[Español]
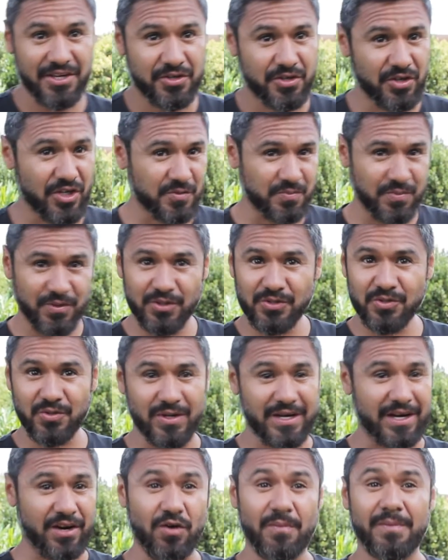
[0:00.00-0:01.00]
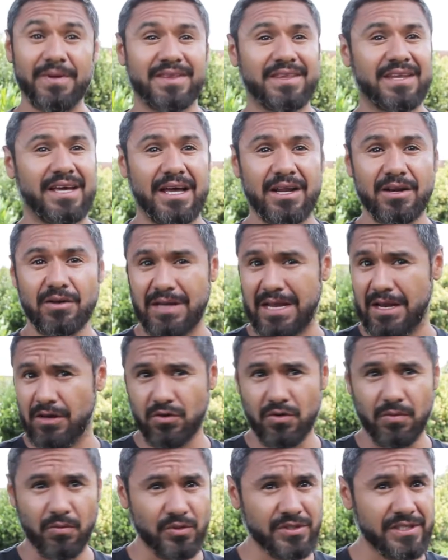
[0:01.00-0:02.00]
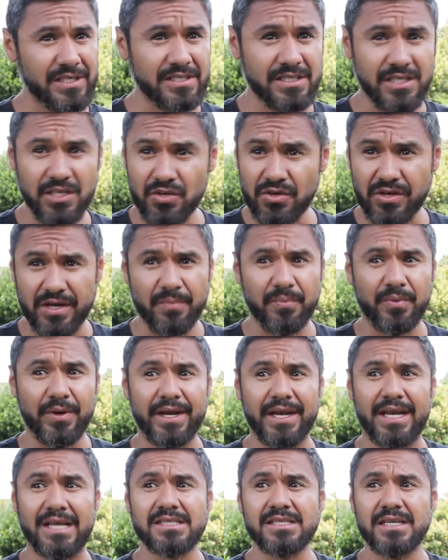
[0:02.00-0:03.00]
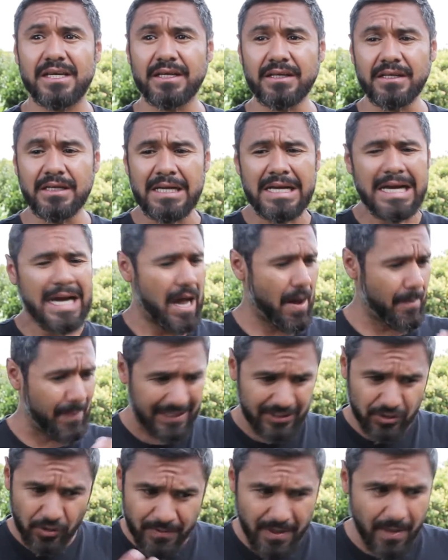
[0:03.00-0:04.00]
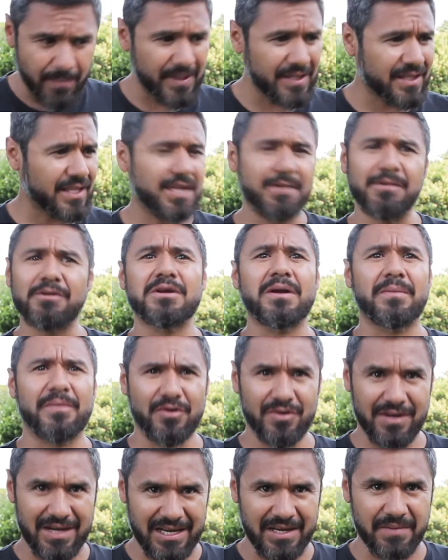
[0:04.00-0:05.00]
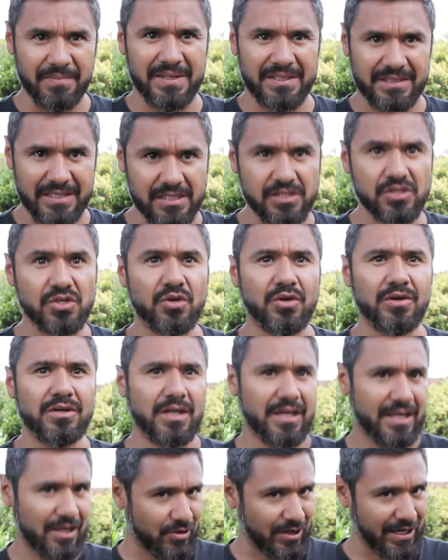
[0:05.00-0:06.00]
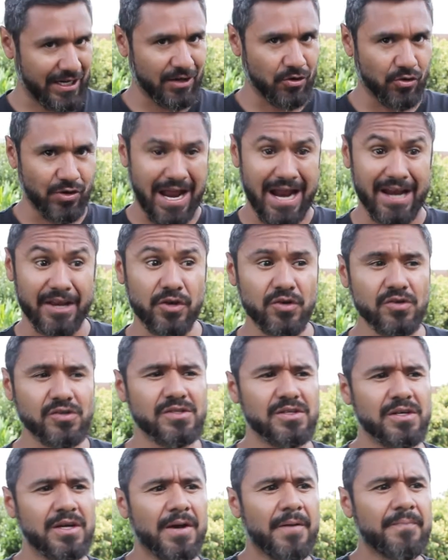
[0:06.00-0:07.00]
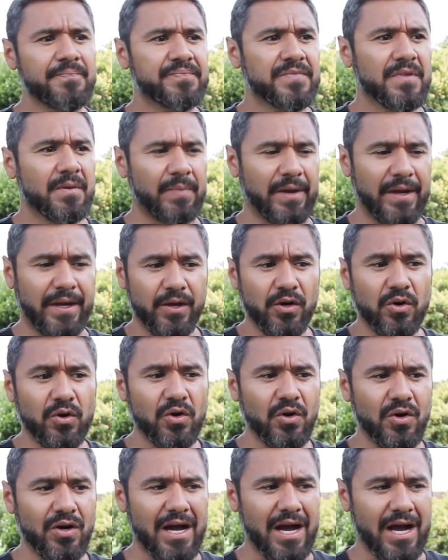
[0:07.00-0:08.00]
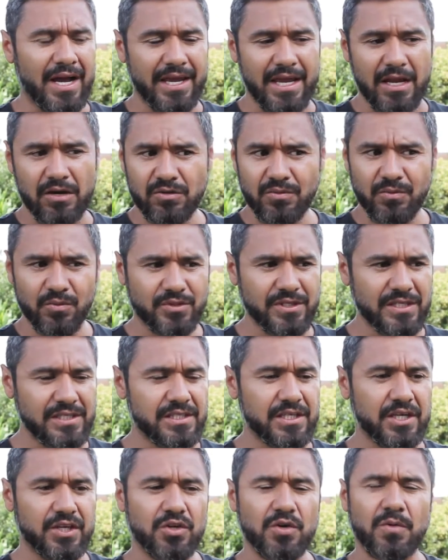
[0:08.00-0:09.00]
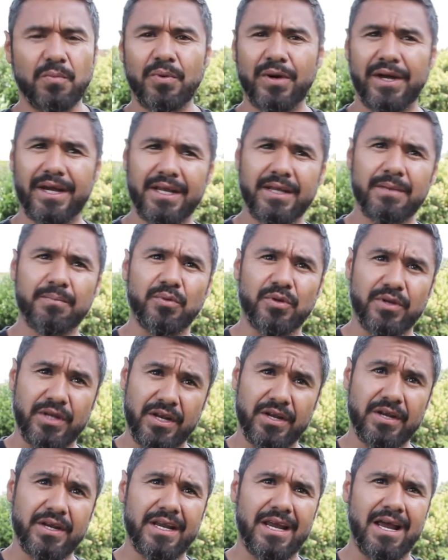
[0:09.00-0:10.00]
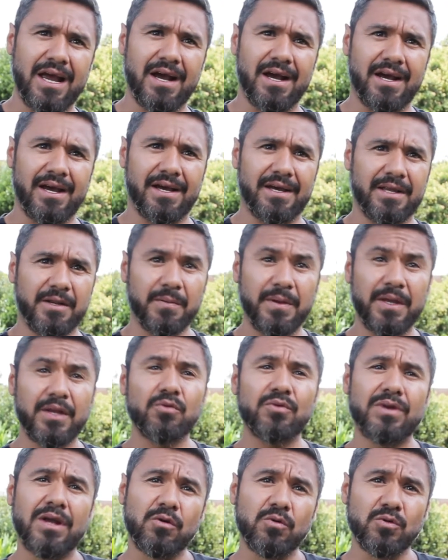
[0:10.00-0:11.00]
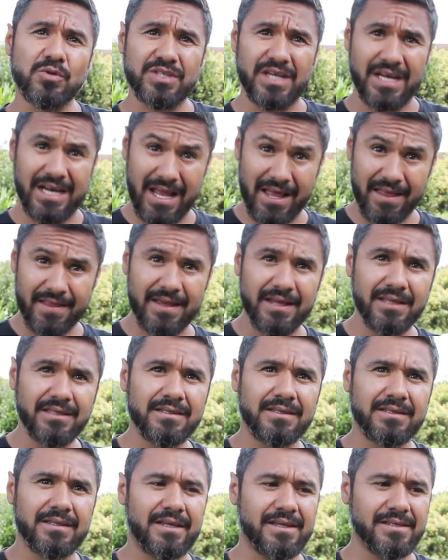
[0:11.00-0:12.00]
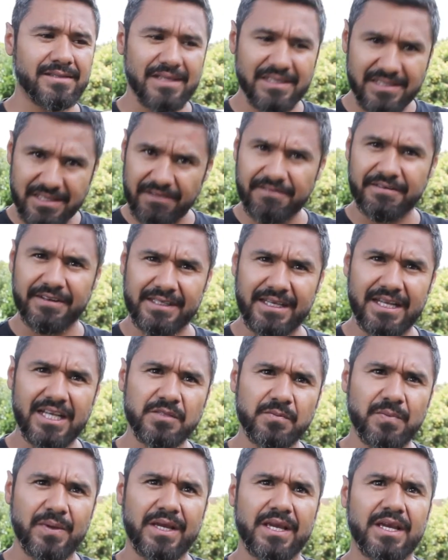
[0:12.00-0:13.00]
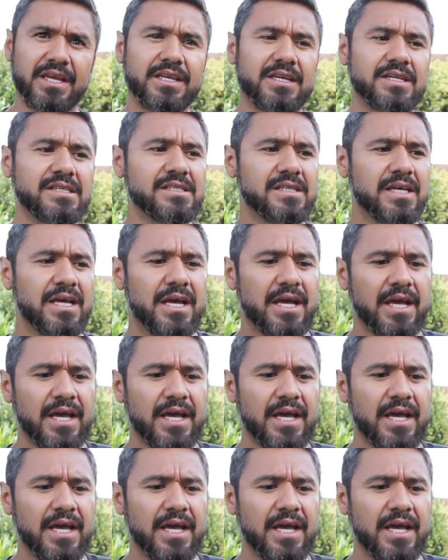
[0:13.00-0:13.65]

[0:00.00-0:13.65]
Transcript: Yo les puedo recomendar algo muy sencillo que pueden hacer. Aparte, obviamente, llevar una mejor alimentación en, horarios. Pero hay algo muy sencillo. Pueden poner a hervir una cucharada de estas cafeteras pequeñas,